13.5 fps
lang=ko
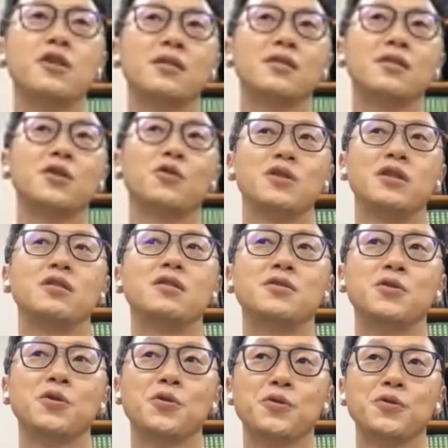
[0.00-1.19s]
같은 경우에
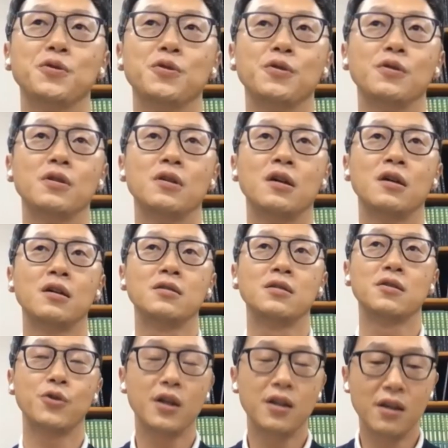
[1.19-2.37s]
실질적으로 이제
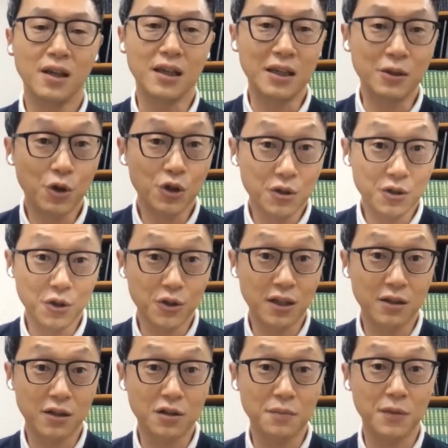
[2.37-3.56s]
트레이딩이 이루어지는 전시
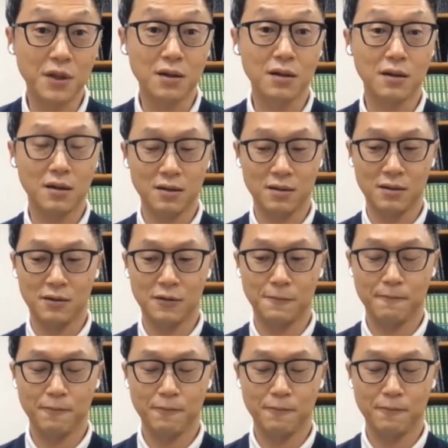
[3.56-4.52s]
아니었습니까? 그